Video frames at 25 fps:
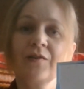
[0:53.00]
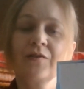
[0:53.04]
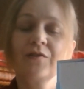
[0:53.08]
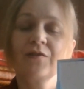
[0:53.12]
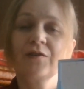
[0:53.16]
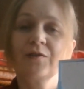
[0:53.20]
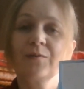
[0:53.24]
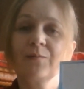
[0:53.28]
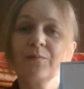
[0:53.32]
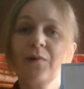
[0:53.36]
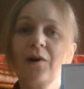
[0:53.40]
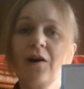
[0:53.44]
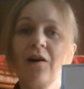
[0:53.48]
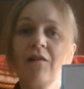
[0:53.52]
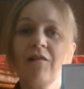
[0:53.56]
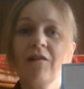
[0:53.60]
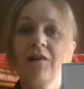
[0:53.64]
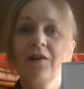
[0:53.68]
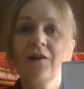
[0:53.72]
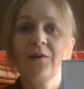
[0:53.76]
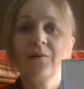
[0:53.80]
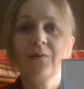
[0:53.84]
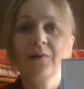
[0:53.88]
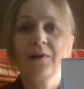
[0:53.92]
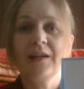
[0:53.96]

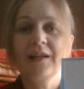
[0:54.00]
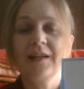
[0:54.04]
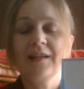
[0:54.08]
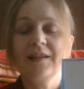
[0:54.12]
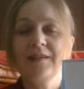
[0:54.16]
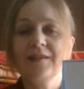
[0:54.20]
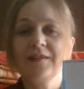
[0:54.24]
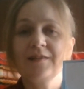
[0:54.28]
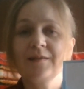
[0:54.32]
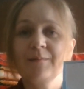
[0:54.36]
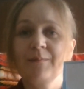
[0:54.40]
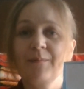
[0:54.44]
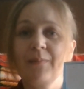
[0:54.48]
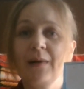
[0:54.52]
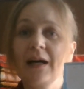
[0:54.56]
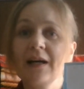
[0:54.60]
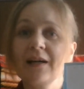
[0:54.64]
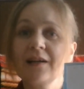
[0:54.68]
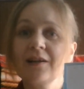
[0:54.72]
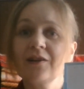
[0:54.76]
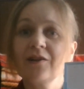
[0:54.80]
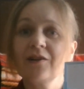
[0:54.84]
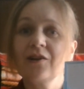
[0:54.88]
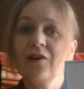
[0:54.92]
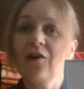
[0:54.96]
Tomorrow is
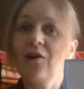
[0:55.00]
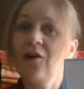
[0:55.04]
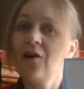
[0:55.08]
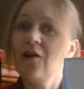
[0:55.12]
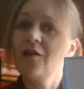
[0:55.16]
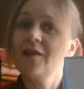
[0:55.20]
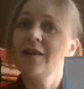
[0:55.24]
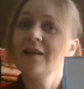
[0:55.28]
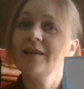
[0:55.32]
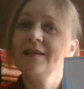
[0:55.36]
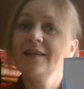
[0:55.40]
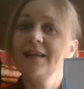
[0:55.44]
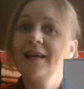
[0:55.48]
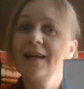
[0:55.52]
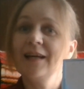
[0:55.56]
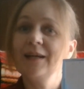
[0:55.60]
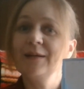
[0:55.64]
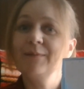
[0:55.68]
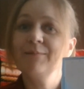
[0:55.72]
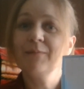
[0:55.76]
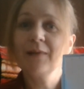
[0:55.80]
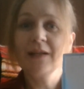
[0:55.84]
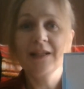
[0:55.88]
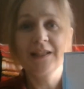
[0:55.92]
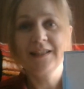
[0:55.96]
Bank Holiday
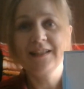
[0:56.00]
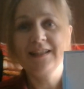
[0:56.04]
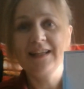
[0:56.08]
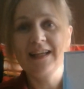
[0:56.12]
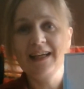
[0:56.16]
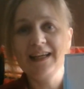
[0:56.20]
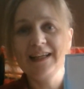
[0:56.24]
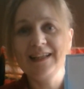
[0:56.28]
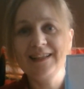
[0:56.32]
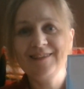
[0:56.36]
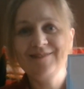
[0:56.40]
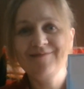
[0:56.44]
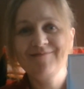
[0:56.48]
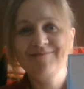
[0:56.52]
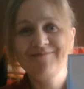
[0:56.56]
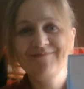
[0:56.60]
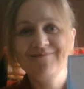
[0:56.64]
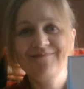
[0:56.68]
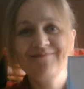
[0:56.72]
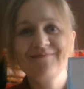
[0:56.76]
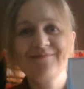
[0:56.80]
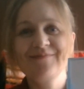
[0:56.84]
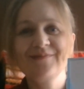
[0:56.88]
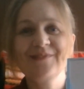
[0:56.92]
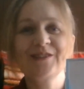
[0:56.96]
Monday
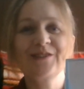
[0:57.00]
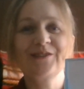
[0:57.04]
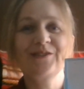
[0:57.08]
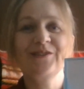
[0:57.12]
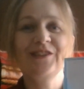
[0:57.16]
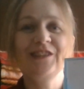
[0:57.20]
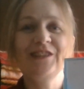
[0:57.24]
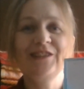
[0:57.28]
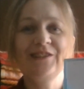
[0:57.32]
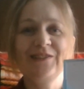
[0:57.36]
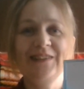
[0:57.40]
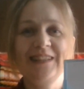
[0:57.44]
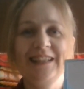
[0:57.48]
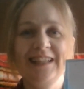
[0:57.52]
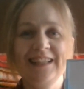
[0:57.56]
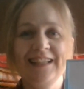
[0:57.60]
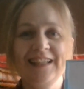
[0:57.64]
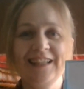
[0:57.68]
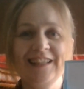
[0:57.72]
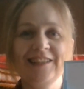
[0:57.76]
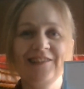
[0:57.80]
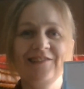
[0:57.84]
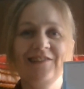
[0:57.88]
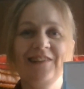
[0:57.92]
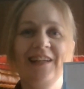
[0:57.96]
そういう言い
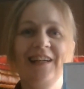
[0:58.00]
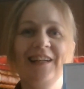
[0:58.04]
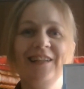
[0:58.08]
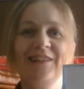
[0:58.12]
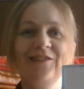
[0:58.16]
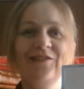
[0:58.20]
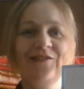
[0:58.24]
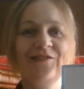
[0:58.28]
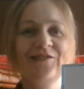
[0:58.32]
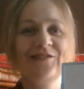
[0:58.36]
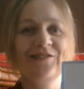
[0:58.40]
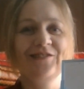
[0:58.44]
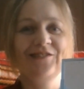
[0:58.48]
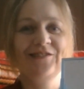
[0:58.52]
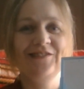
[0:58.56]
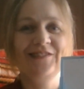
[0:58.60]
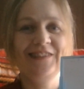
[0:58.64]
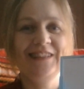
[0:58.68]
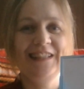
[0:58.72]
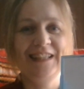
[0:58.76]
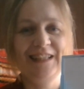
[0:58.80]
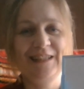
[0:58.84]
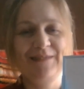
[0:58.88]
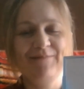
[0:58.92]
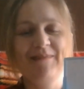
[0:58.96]
方はよく
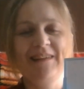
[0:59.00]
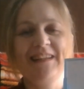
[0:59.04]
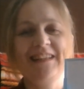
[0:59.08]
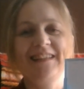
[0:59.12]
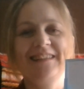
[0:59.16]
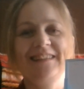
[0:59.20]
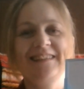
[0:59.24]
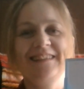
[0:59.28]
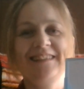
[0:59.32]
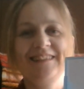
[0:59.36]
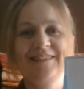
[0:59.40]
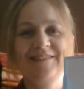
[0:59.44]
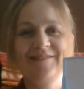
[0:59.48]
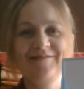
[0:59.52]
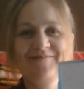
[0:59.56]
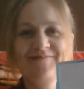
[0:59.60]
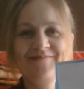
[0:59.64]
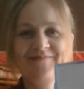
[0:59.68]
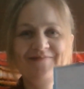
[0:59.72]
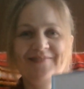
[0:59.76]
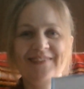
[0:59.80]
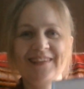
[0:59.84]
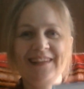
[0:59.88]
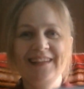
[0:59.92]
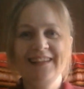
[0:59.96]
聞きます
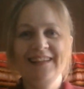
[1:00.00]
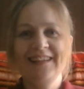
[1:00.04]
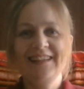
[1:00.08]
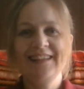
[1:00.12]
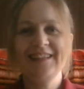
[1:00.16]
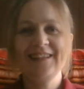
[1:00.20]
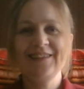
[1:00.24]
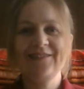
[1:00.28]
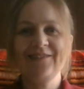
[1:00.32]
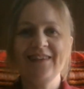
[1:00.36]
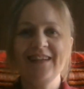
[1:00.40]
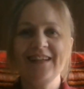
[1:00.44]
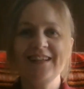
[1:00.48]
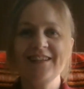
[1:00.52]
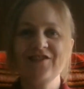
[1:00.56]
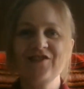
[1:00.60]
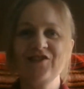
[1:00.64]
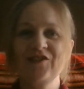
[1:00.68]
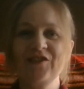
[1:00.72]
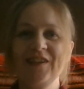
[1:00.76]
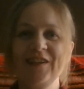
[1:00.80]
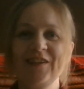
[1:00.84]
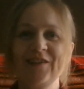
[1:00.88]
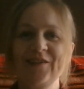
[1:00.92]
では次